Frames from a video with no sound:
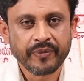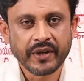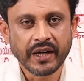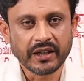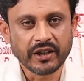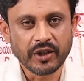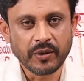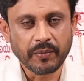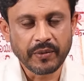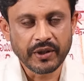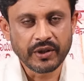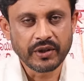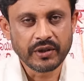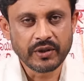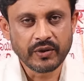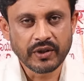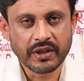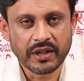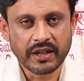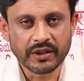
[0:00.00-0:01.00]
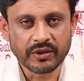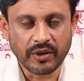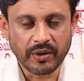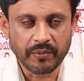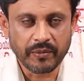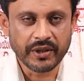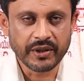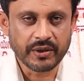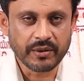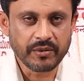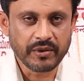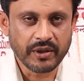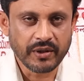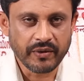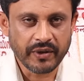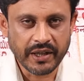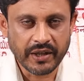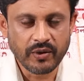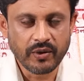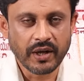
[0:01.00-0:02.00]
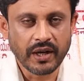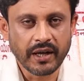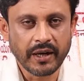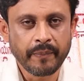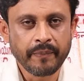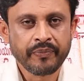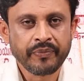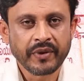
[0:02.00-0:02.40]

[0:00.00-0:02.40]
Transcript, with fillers: అతను పంతొమ్మిది వందల తొంభై తొమ్మిది వరకు కూడా